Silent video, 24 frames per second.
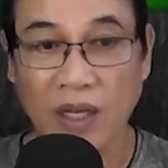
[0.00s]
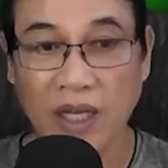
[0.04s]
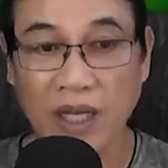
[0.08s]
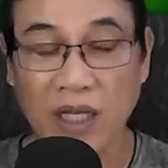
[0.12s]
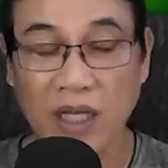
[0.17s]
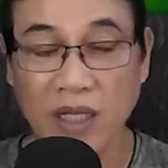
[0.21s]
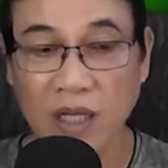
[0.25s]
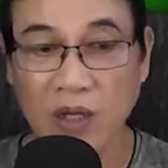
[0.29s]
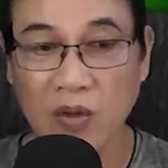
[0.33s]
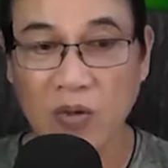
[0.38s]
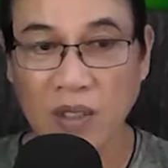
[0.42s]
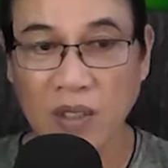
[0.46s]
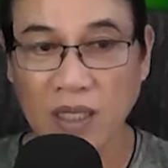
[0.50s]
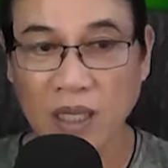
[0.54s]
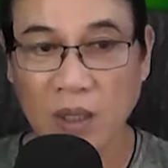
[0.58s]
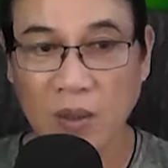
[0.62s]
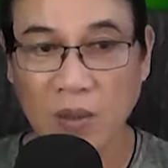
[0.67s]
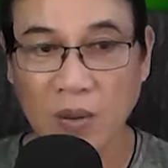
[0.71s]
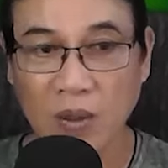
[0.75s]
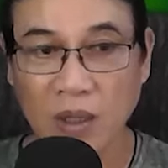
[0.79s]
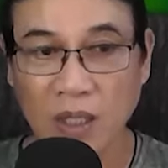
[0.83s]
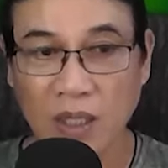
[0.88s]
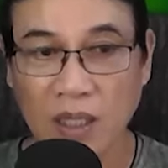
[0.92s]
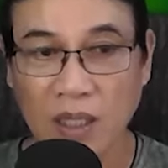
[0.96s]
ý kiến của
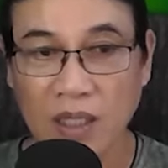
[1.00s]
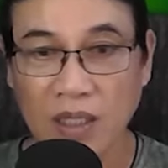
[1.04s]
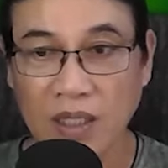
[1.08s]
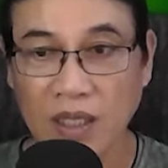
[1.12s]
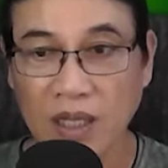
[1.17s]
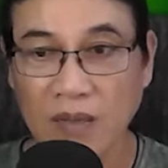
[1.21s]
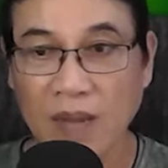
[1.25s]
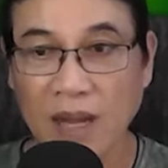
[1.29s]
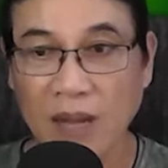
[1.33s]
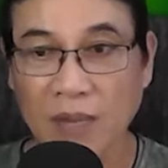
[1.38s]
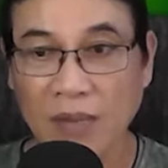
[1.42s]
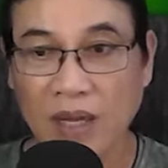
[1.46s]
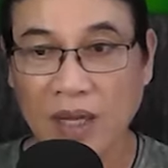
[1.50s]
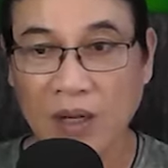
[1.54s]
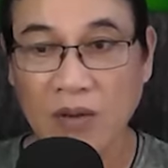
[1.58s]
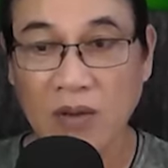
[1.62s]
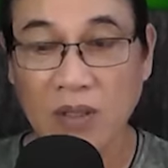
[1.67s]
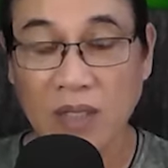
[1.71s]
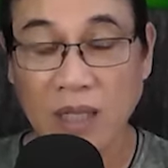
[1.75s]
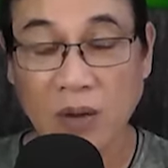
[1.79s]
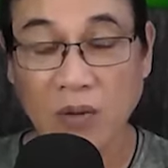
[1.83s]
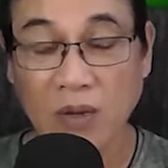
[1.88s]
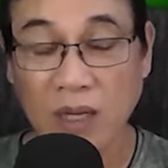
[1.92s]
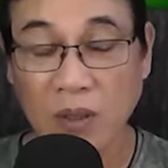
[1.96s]
cậu, vì ba mẹ của
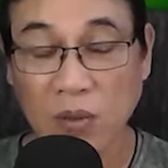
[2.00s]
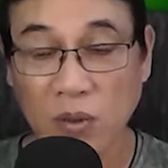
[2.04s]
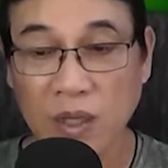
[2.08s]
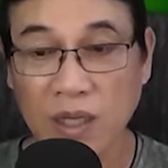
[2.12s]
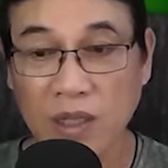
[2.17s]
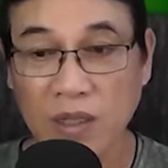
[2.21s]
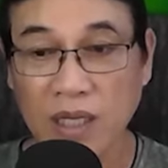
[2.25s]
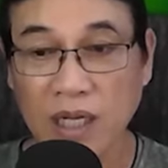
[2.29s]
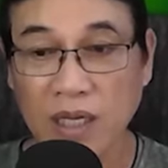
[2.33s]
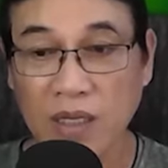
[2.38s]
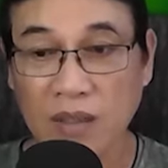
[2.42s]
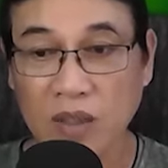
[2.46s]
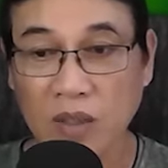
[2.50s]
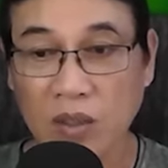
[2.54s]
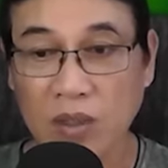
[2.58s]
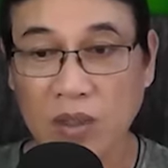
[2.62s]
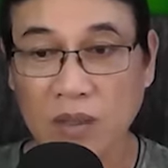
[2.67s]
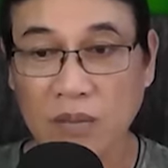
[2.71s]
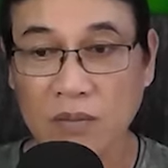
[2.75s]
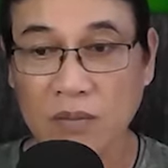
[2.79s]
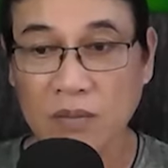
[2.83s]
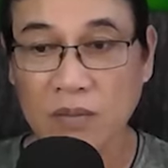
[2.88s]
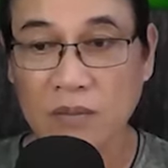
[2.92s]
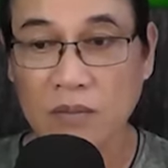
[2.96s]
cậu đã quyết định rồi.
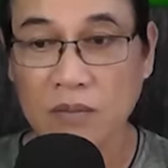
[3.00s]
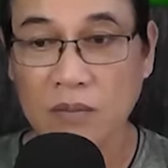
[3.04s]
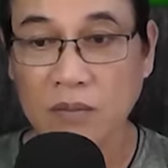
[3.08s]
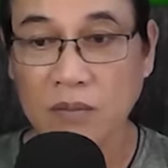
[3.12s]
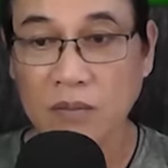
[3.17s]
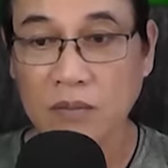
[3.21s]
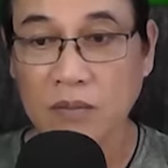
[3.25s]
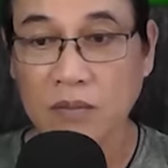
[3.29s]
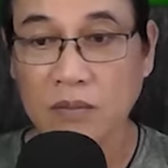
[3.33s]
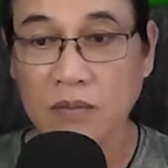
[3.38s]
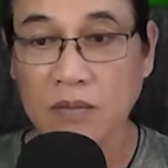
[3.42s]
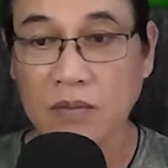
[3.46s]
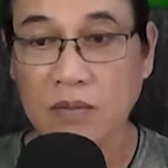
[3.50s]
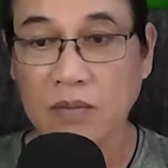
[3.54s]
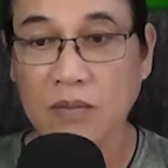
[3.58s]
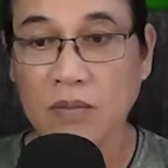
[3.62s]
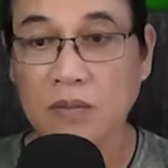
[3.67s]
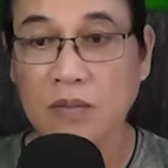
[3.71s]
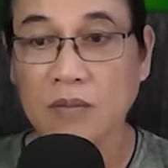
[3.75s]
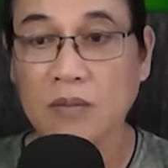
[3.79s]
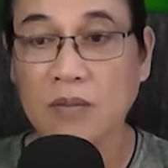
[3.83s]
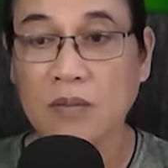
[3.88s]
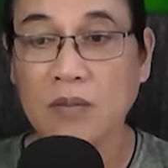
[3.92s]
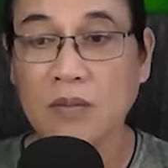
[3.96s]
Ừ,
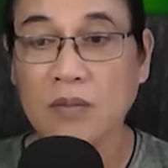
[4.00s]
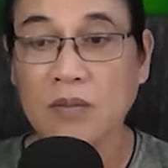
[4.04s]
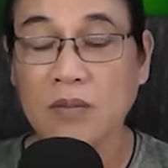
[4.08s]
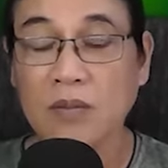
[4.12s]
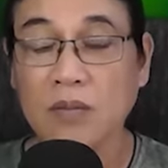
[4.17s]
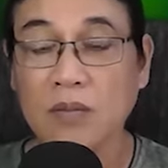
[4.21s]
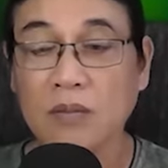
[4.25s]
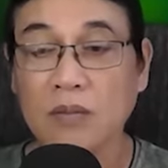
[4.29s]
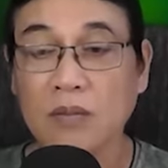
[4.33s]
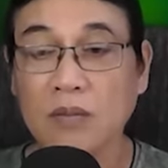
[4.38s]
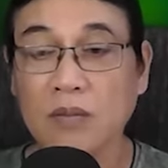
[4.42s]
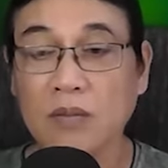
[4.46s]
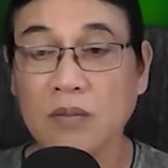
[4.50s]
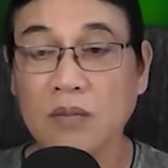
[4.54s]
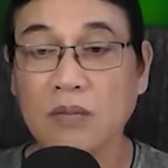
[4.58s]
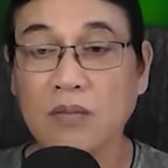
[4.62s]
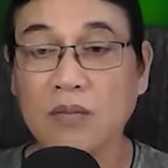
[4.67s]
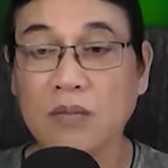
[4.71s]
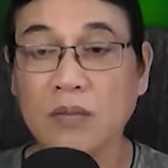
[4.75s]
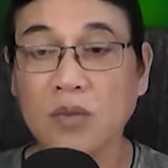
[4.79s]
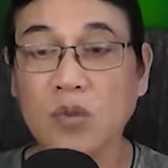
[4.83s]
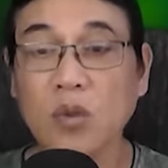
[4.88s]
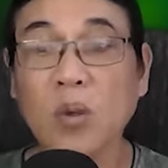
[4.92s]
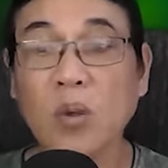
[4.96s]

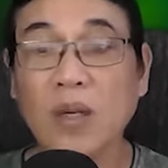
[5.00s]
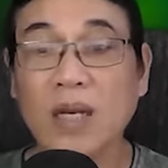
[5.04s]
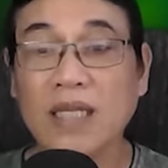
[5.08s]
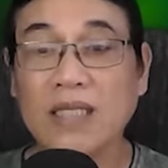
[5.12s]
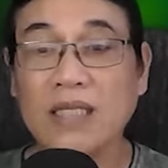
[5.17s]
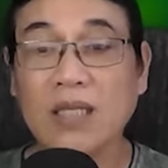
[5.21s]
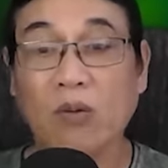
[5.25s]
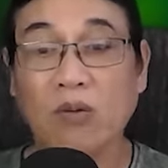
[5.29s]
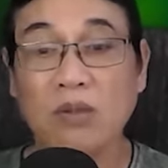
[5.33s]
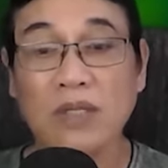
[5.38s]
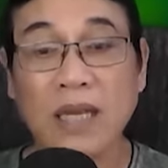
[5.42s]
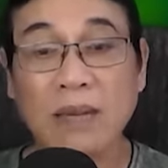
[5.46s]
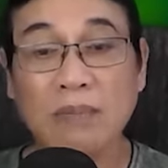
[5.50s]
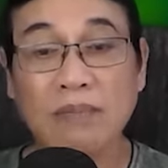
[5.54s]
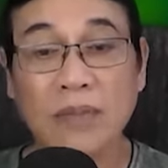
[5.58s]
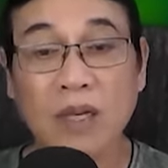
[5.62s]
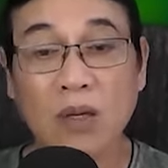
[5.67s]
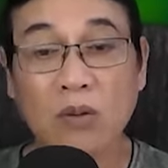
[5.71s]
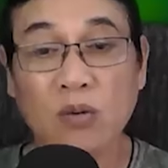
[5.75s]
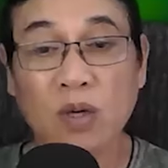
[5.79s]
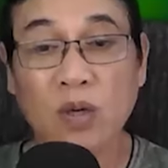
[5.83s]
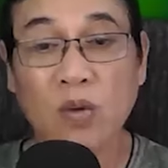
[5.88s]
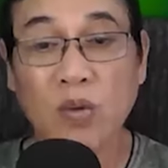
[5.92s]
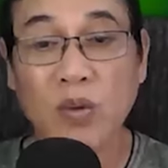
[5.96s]
tôi là tổng giám
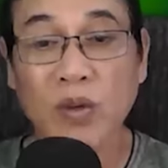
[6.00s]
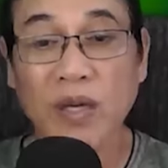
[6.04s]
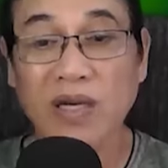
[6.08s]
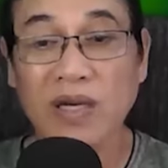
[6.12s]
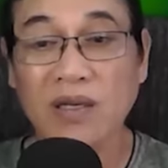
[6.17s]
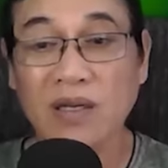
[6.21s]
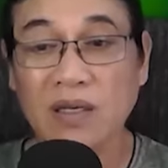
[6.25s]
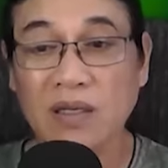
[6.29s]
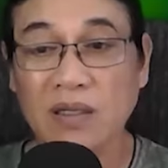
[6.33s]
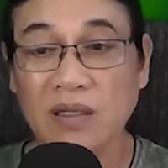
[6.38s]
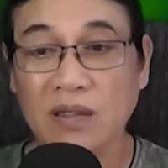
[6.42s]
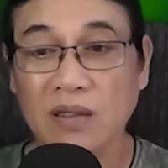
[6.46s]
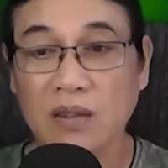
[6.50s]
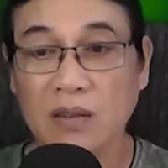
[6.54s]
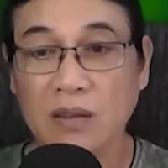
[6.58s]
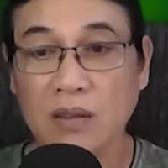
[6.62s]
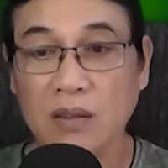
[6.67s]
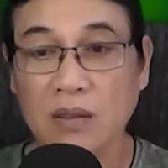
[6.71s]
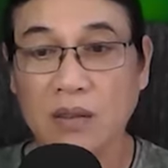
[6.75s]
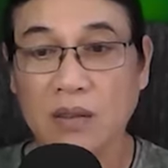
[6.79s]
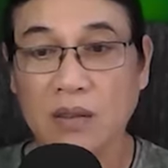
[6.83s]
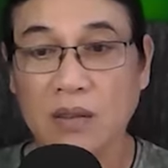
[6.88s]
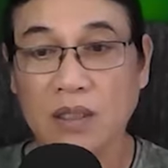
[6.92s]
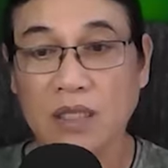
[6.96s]
đốc ở Win đó.
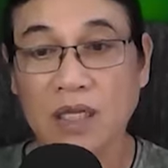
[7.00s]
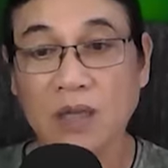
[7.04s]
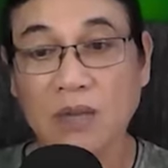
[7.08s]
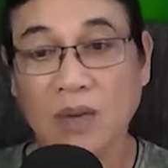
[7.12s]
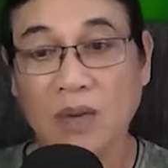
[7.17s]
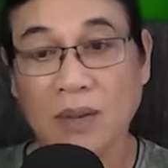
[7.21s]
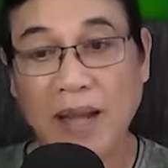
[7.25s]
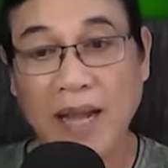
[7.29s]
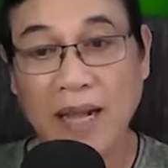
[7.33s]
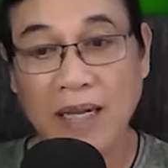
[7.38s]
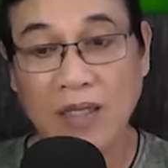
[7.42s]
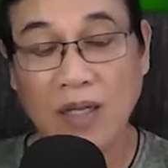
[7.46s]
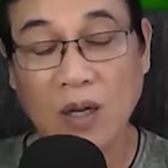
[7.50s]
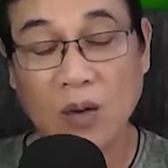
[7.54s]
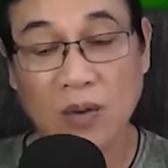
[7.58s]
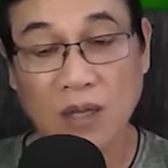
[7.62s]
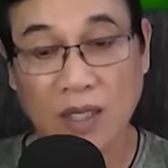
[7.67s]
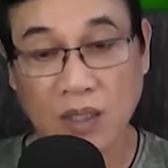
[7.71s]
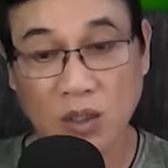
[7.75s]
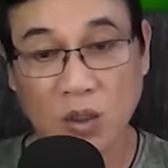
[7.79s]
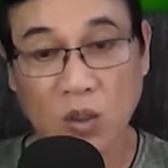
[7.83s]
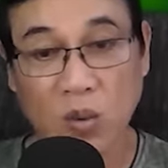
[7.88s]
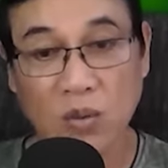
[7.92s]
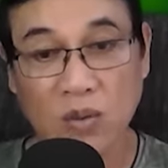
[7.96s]
Nhưng mà ba cậu
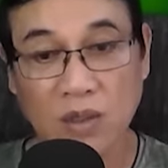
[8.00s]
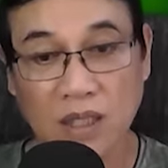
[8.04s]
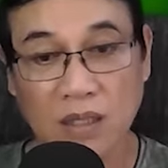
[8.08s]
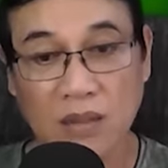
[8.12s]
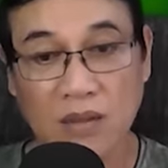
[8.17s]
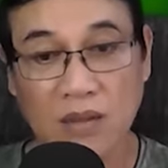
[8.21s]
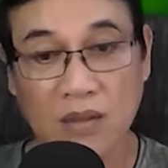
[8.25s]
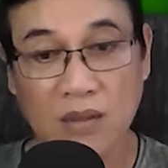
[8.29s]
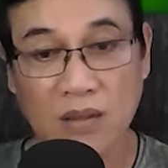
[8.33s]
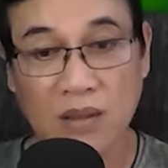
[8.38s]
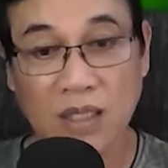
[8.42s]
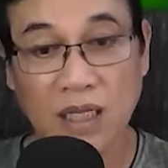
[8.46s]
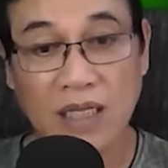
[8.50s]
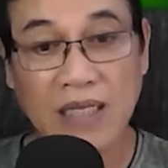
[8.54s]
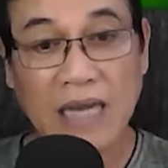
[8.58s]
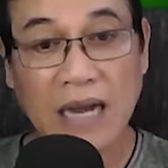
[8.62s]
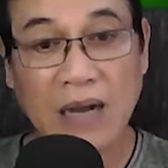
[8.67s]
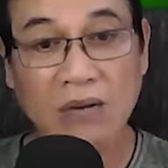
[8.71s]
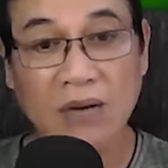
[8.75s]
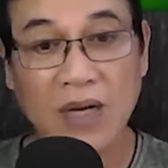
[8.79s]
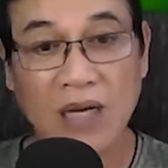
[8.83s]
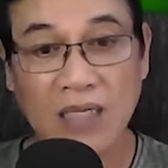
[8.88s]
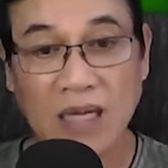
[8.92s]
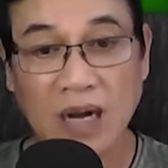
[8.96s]
là chủ tịch, vẫn
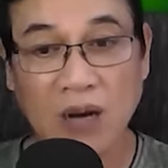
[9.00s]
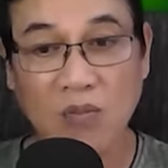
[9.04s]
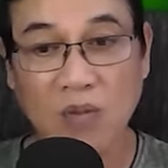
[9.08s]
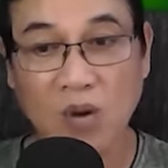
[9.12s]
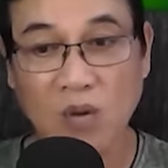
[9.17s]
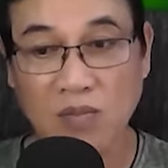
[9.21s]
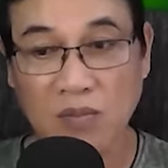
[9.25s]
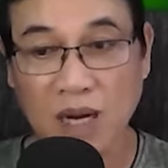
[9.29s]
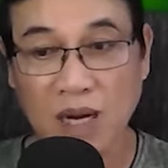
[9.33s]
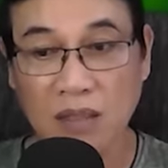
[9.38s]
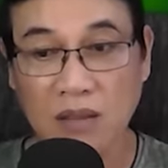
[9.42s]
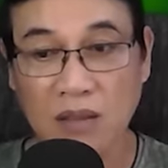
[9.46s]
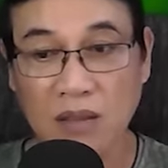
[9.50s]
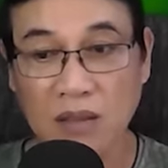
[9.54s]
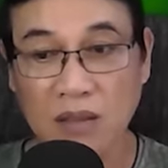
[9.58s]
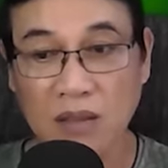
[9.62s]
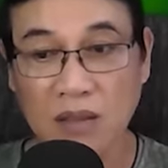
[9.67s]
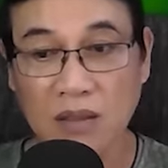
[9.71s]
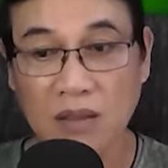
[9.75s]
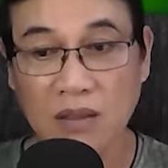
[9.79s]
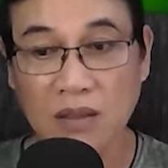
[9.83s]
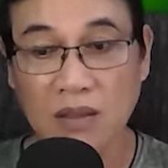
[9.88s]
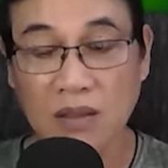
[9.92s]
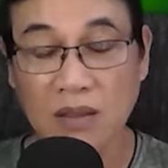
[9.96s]
cao hơn cậu một bậc.
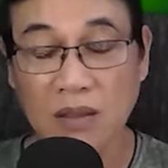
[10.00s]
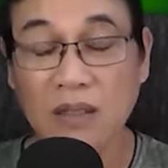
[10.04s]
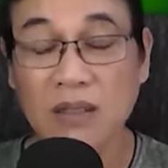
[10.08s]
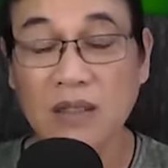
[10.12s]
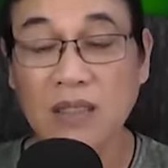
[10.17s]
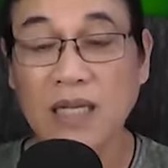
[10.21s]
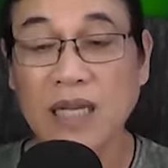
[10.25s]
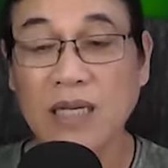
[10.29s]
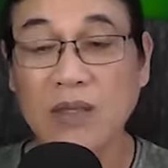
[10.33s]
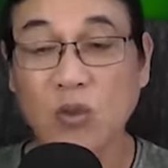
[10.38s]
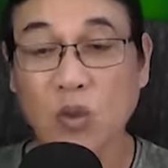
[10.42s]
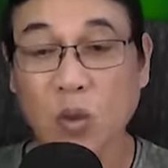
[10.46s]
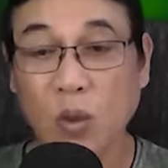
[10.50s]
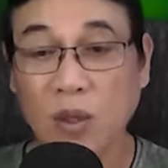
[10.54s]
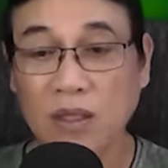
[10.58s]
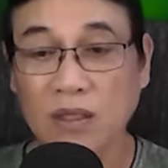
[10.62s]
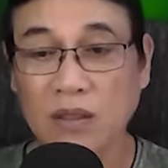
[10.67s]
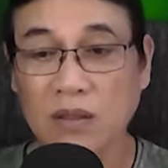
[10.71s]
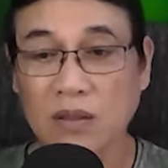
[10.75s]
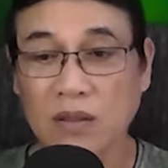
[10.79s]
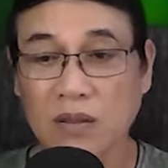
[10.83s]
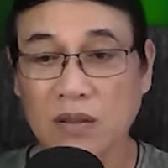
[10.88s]
Hứa Thành Quân!